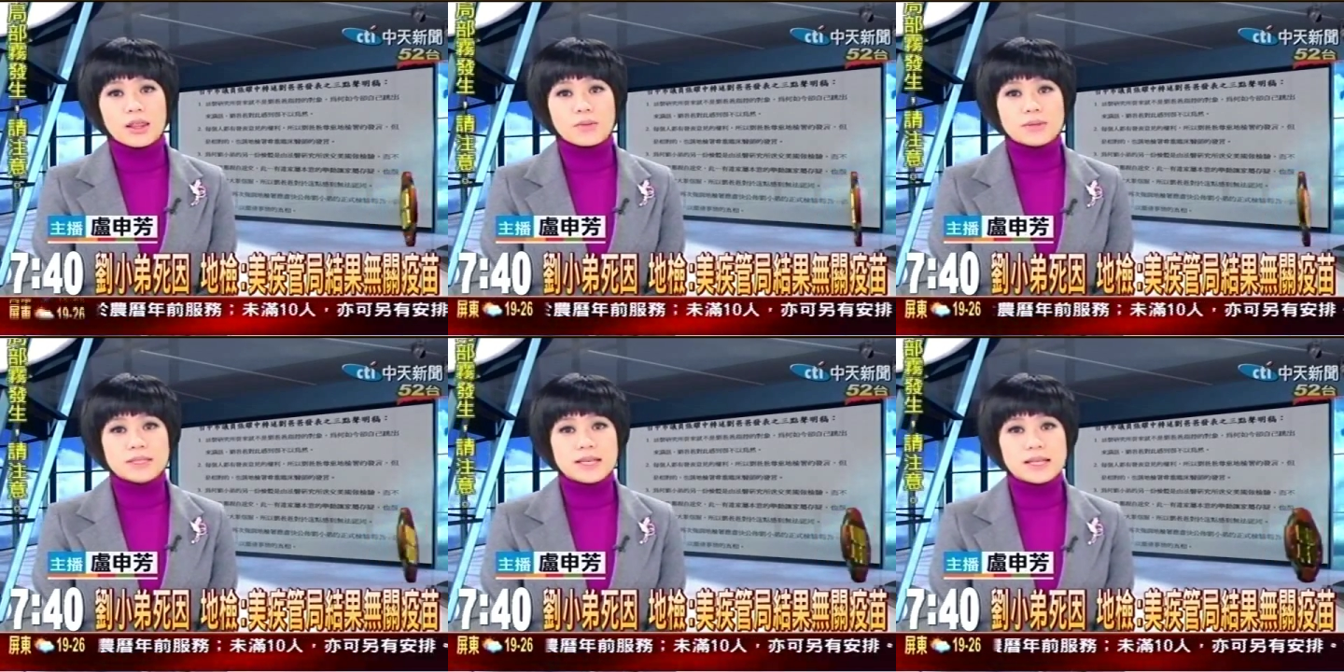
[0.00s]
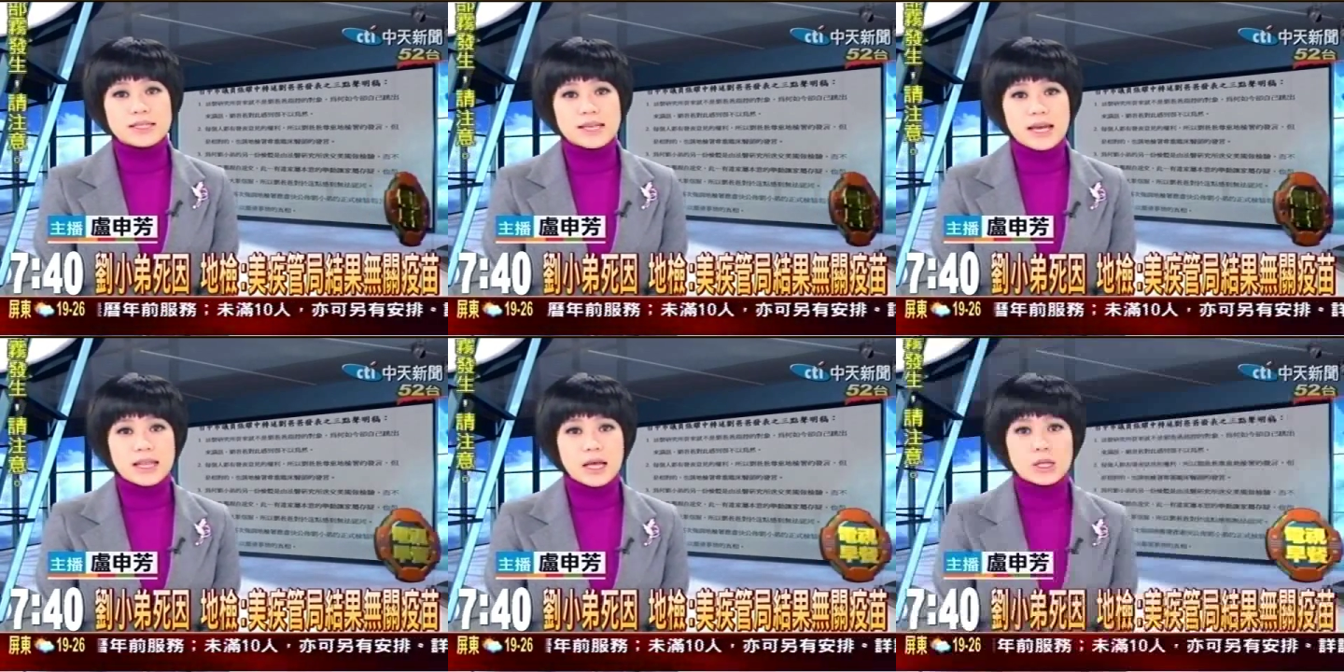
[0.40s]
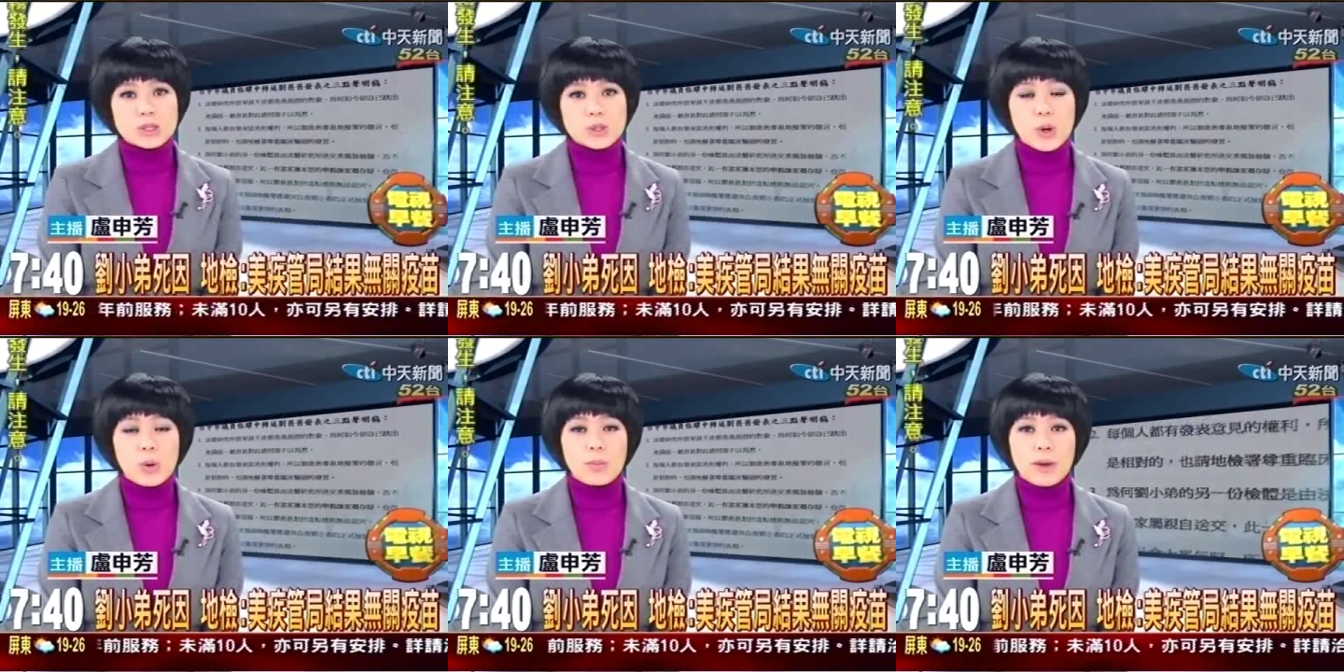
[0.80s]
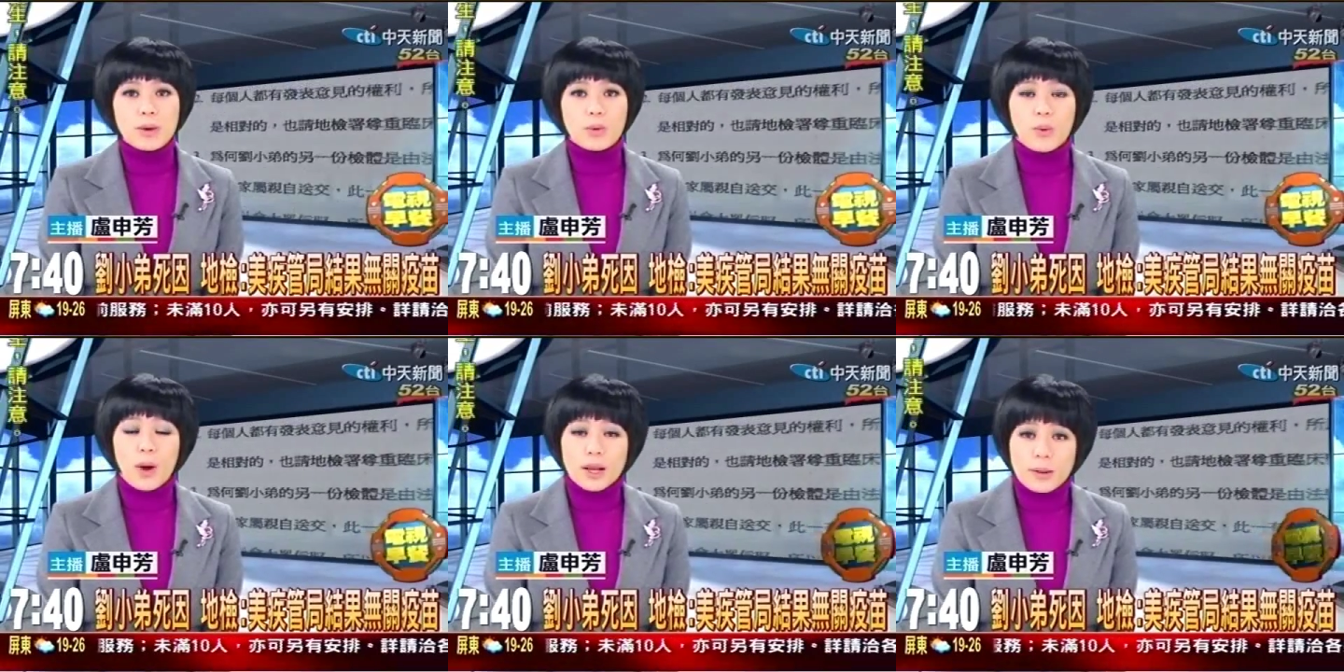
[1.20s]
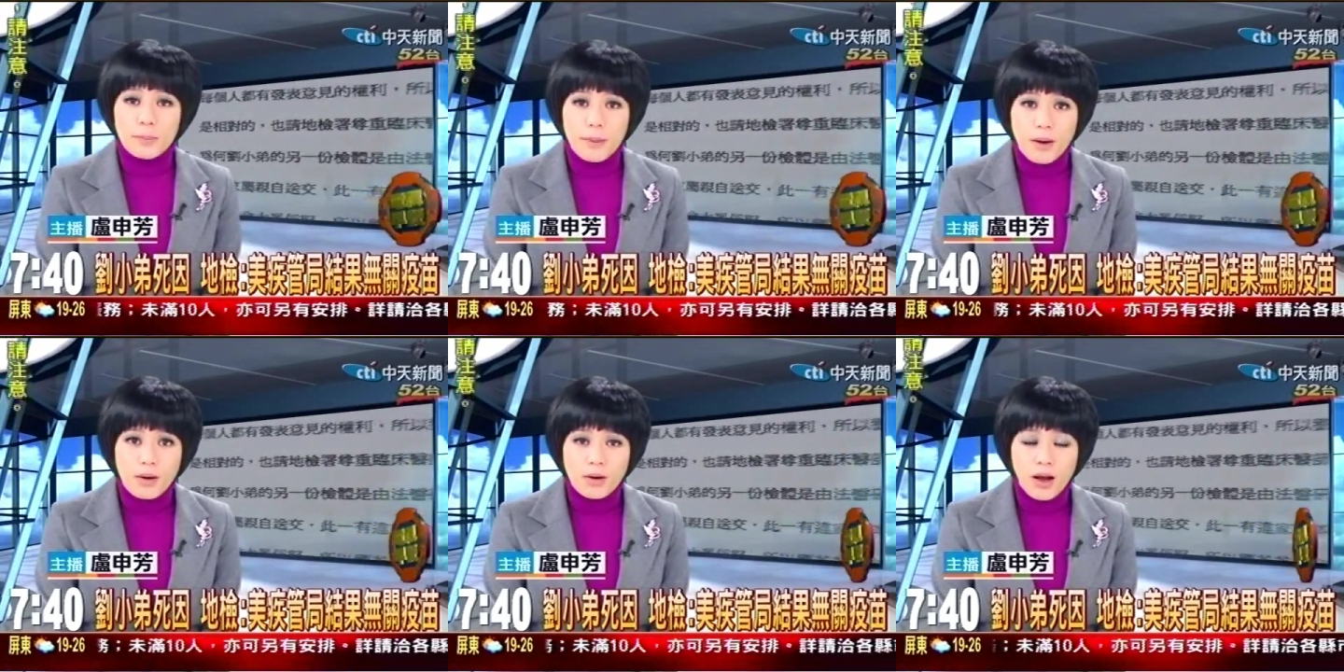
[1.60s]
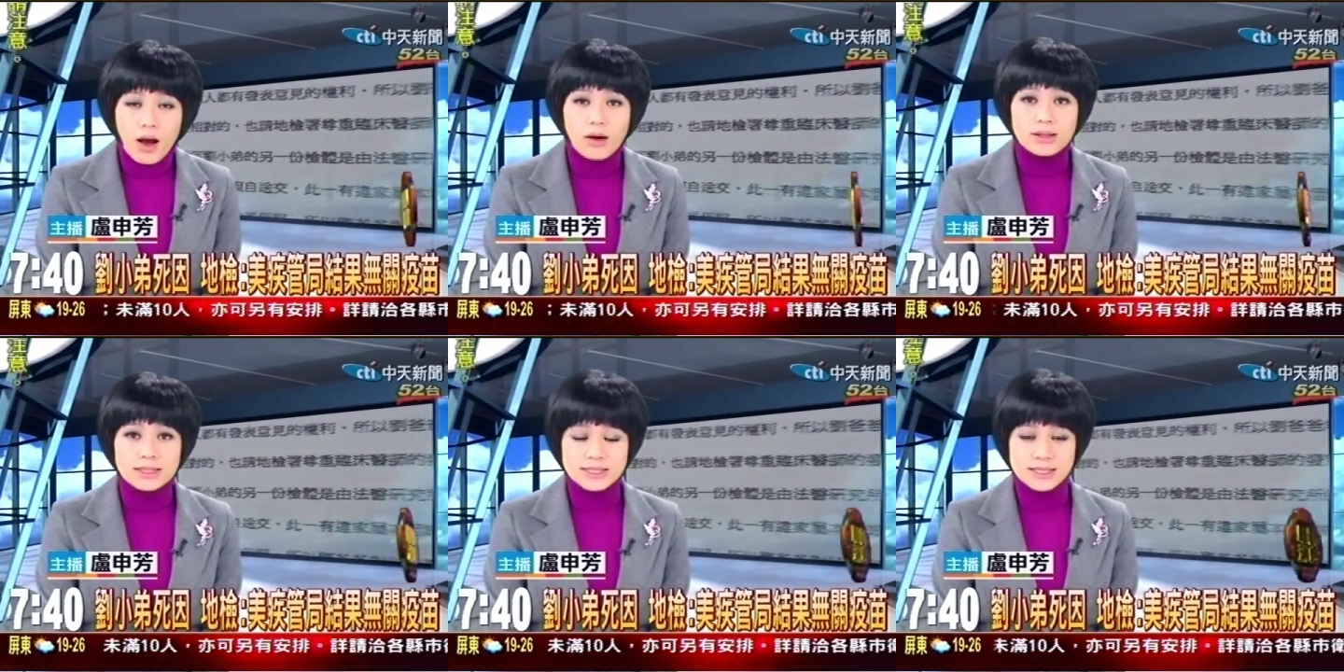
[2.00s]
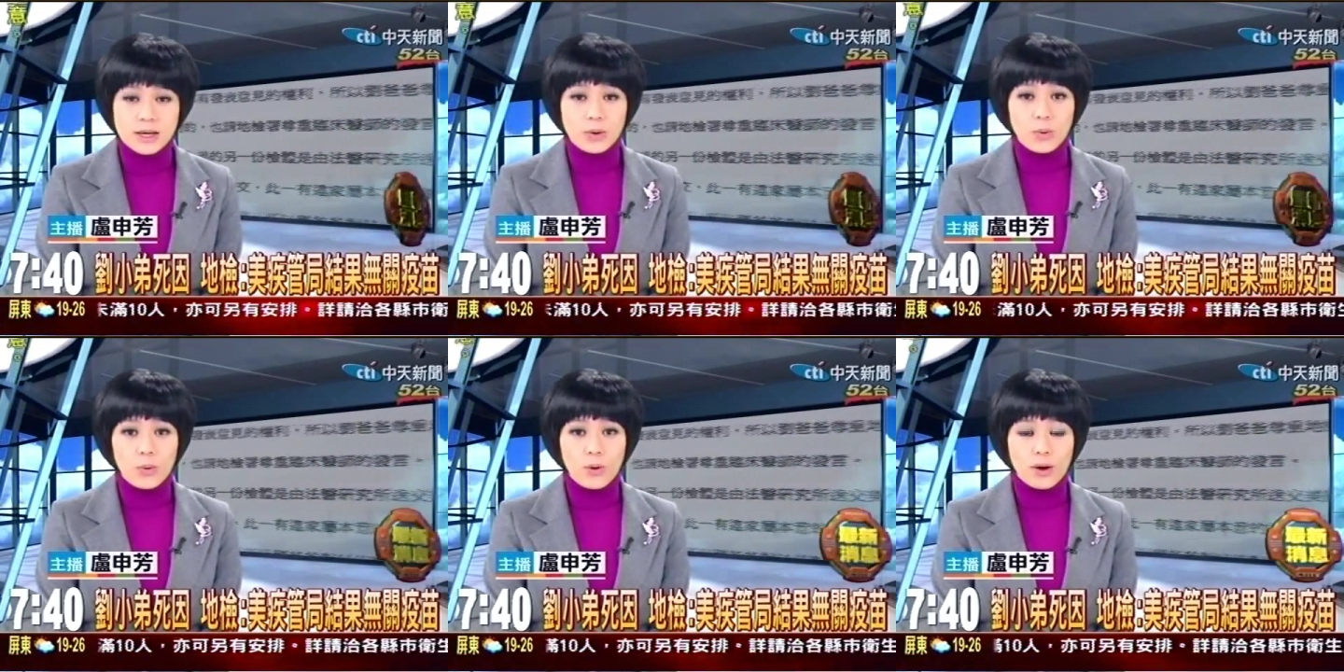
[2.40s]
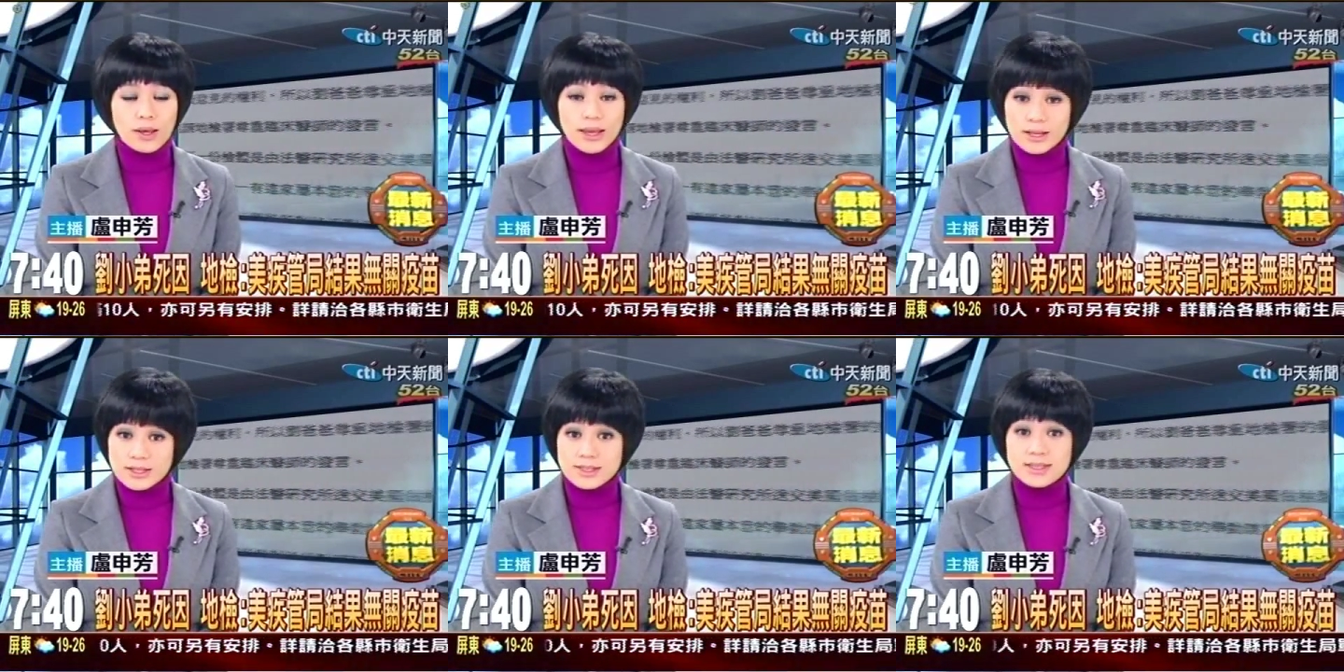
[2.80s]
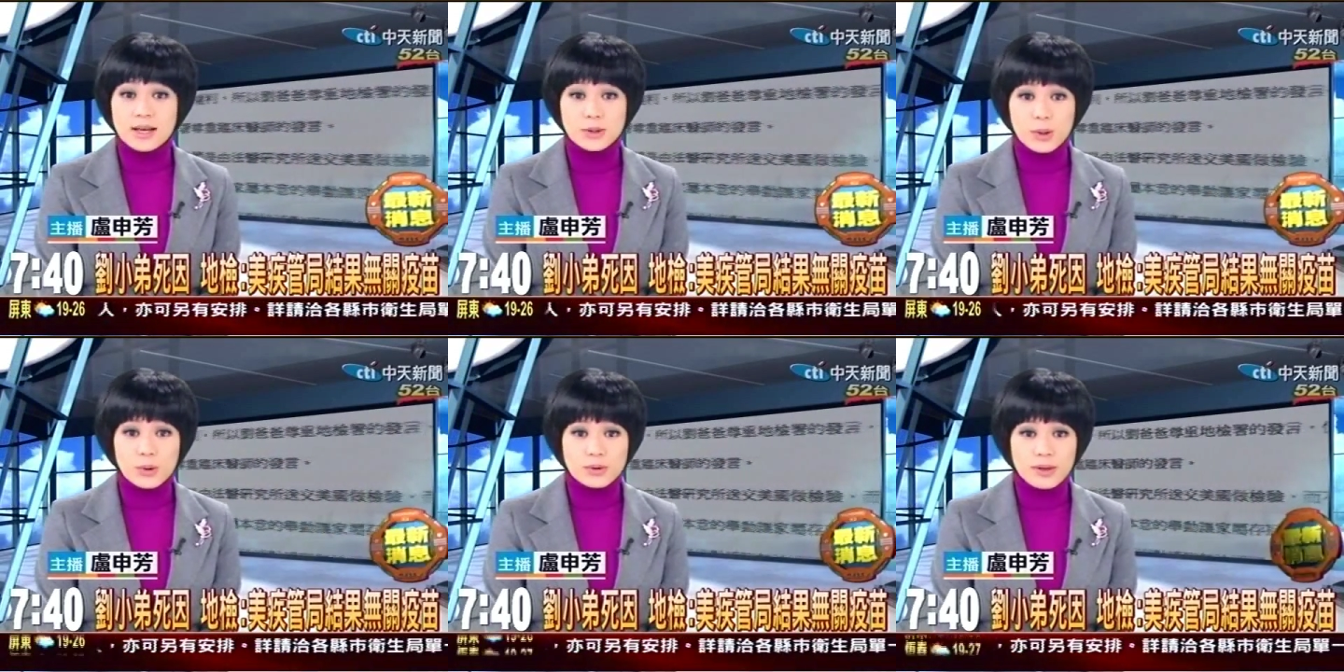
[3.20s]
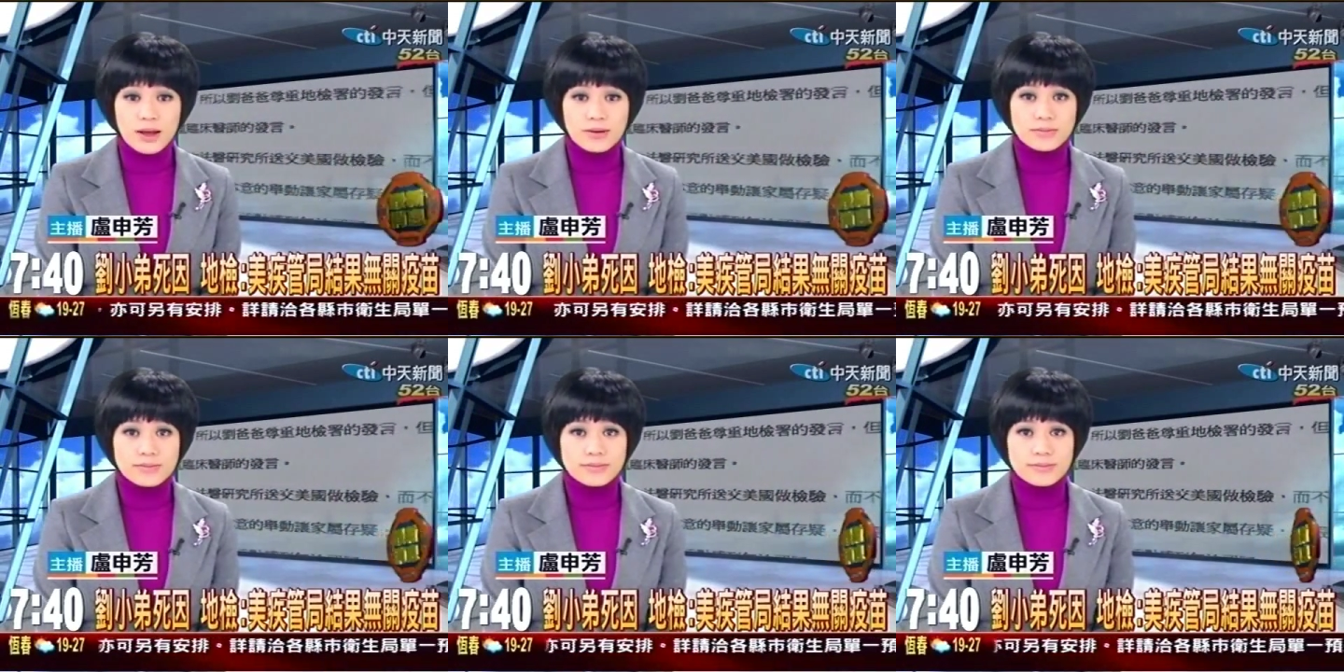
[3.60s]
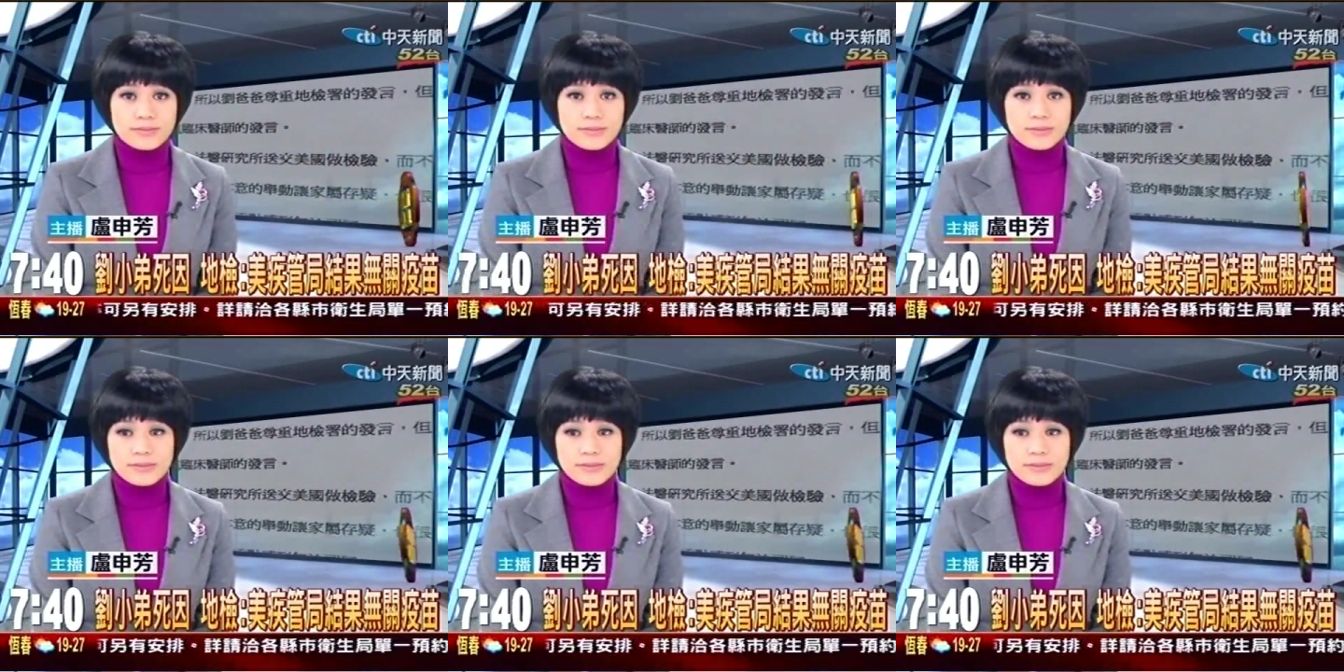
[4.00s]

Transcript: 那么现在呢，从美国怀的报告结果也是相同的。